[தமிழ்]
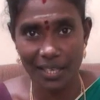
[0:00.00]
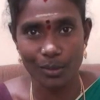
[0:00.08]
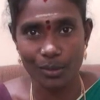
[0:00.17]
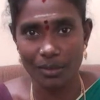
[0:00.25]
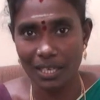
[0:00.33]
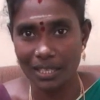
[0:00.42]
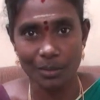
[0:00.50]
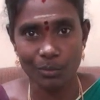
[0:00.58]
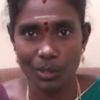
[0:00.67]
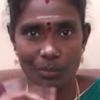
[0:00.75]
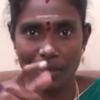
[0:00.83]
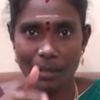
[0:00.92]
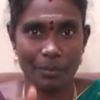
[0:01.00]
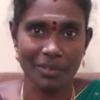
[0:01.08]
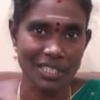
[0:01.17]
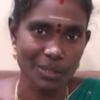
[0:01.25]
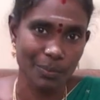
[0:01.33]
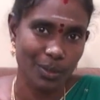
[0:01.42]
கேட்குறோம் அதன் மூலமாக நம்ம
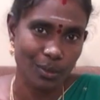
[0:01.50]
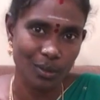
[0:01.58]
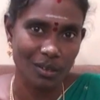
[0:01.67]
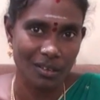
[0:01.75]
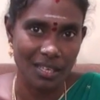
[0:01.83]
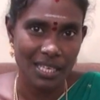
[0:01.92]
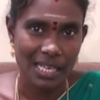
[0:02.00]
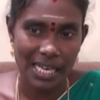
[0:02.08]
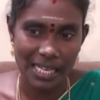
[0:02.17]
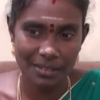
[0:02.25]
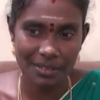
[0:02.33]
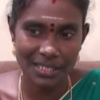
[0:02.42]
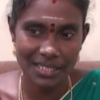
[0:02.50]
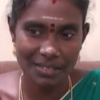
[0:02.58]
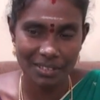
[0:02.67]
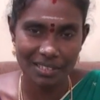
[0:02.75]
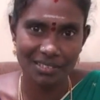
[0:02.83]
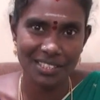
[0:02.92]
வெற்றி பெறுறோம் அது
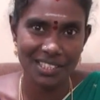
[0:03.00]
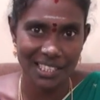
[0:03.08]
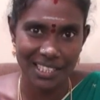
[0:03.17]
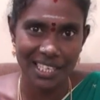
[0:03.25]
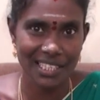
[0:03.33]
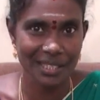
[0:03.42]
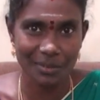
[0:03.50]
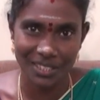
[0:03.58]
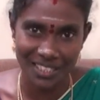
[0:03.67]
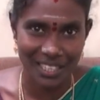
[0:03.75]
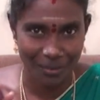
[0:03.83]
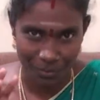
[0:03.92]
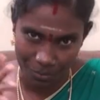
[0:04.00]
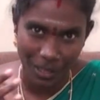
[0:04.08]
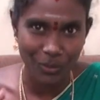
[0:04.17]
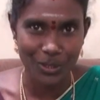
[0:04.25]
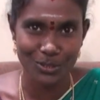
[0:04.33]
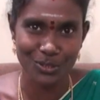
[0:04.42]
வெற்றி வந்து தற்காலிக வெற்றி
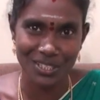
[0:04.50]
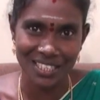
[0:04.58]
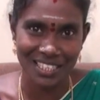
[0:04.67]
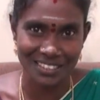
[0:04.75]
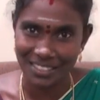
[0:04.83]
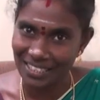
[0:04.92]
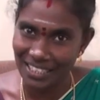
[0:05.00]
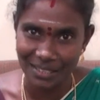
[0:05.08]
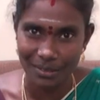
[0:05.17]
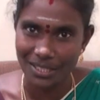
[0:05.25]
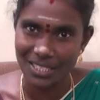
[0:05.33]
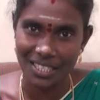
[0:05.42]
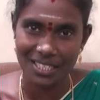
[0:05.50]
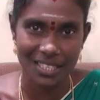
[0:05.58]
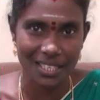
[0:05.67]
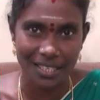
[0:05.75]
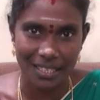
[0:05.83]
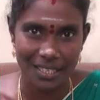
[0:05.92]
அவரே சொல்லியிருக்காரு தற்காலிக வெற்றியாக
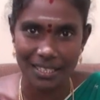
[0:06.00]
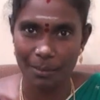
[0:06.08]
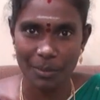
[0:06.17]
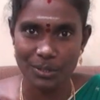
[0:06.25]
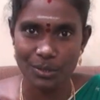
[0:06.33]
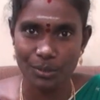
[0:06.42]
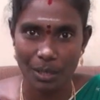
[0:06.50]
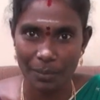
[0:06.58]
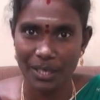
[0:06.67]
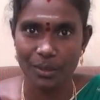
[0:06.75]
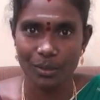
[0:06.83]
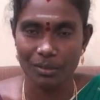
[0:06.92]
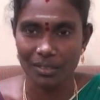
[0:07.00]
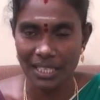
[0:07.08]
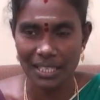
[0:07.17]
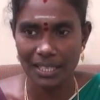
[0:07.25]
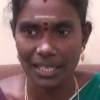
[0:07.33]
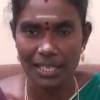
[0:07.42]
தான் அமைஞ்சிரும் அமையும்
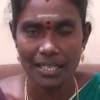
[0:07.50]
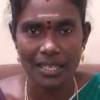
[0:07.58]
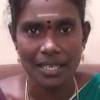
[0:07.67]
ஏன்னா